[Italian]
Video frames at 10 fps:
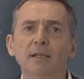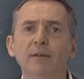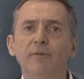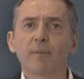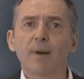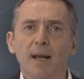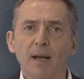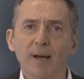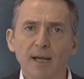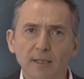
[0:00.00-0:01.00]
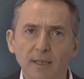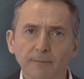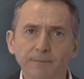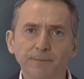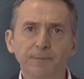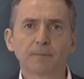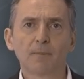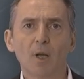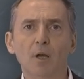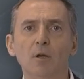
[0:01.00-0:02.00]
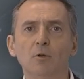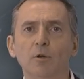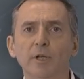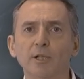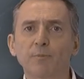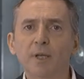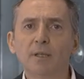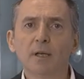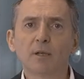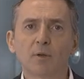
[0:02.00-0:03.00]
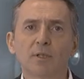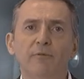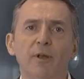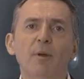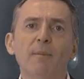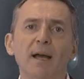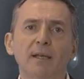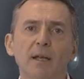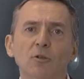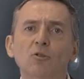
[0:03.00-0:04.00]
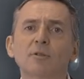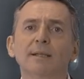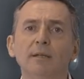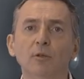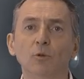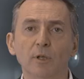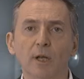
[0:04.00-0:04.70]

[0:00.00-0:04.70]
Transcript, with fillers: di fermare la macchina. Con linea spindle questi fermi macchina sono stati ridotti